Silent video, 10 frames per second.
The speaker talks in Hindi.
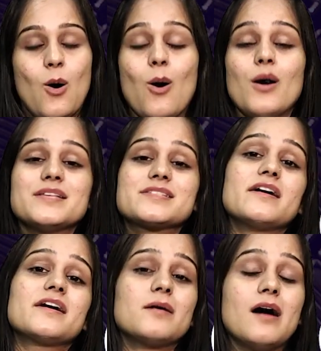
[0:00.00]
और
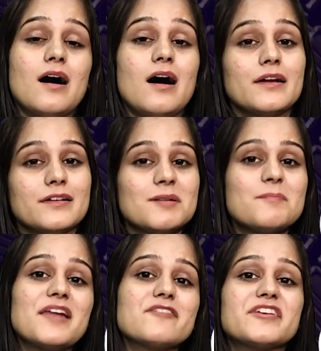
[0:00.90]
इसके अगर अनदर
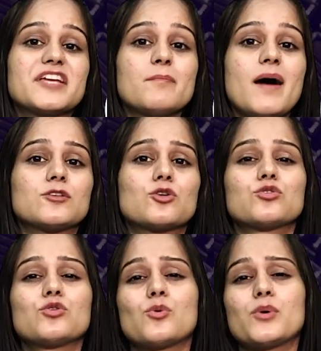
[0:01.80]
बेनिफिट की बात
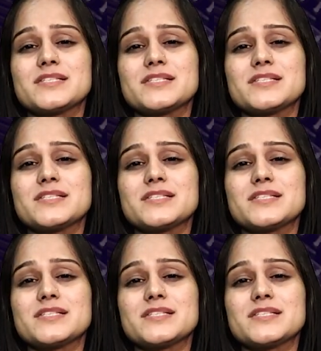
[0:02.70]
करूं तो